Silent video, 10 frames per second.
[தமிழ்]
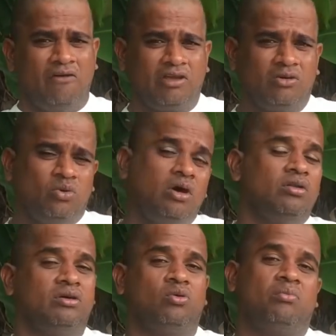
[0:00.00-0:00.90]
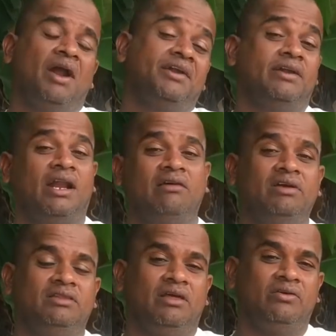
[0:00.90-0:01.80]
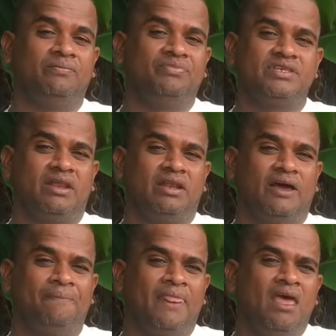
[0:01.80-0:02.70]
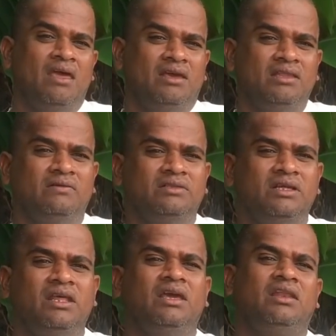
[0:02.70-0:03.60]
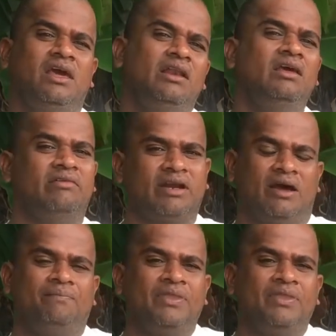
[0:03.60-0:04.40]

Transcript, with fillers: அவங்களுக்குள்ளே அந்த ஒரு மாற்றம் நல்லாவே தெரியும் சரிங்களா இது வந்து நீங்கள் நேர்லேயே வரலாம்